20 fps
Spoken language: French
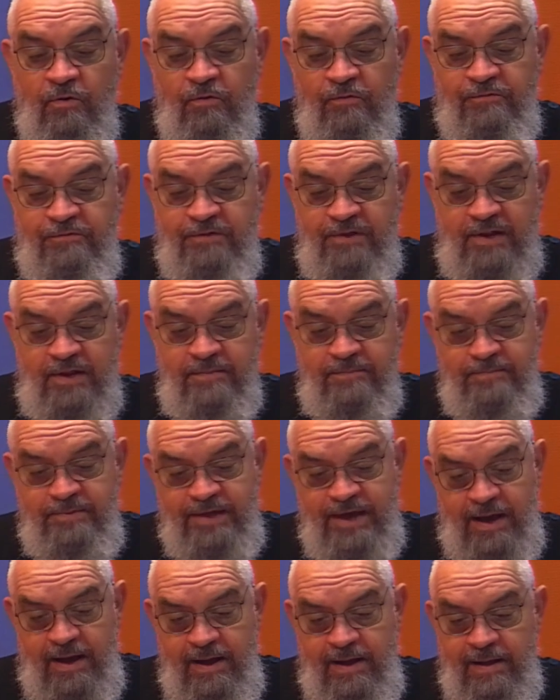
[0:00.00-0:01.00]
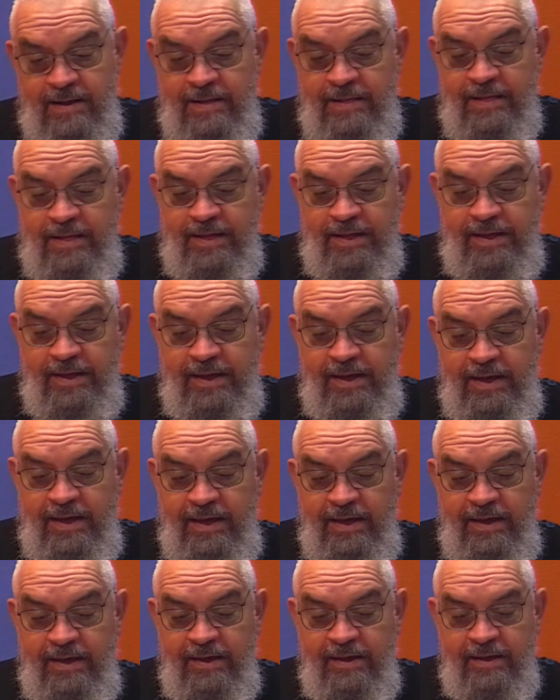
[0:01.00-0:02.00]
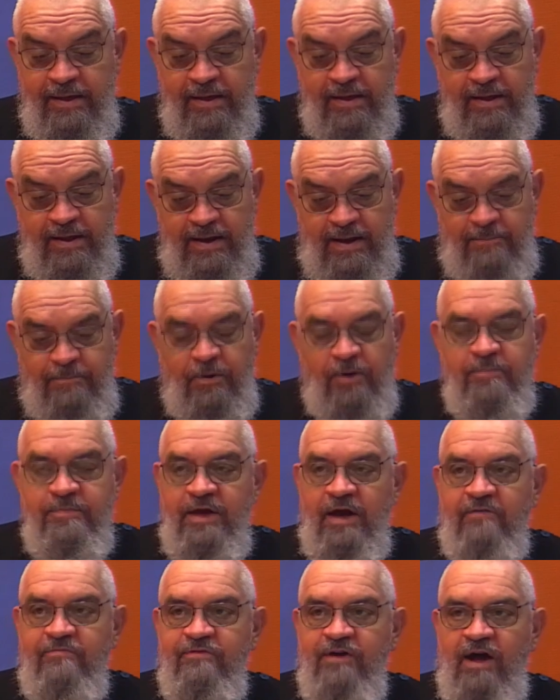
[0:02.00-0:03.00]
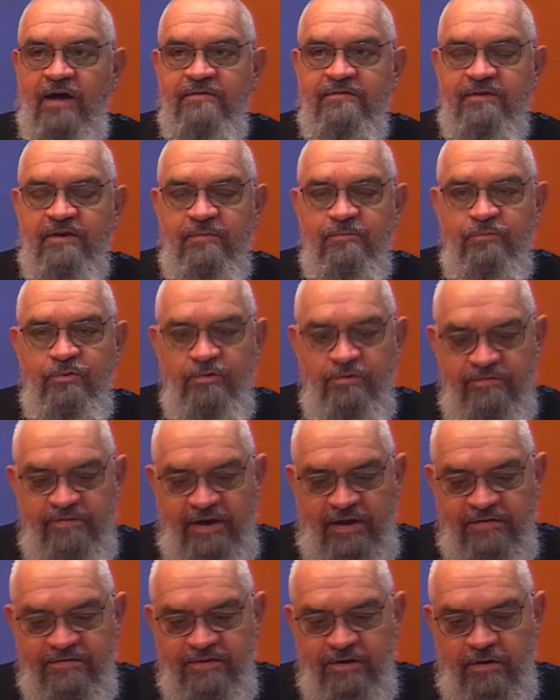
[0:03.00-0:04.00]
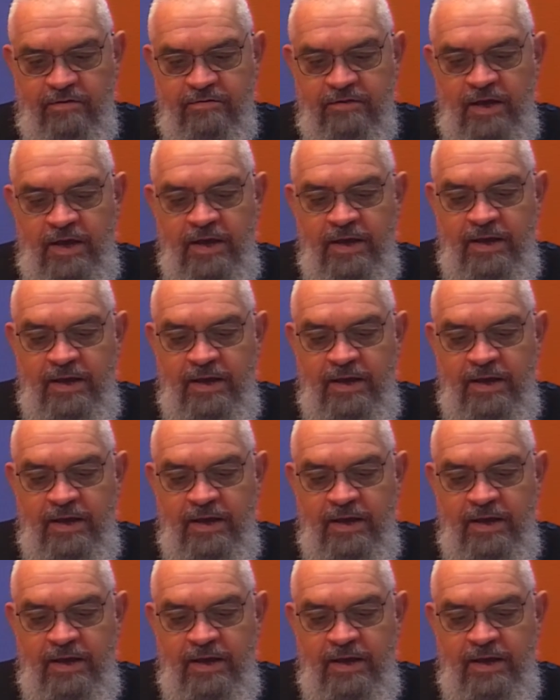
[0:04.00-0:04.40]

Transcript: Philippiens et la première phrase est bouleversante.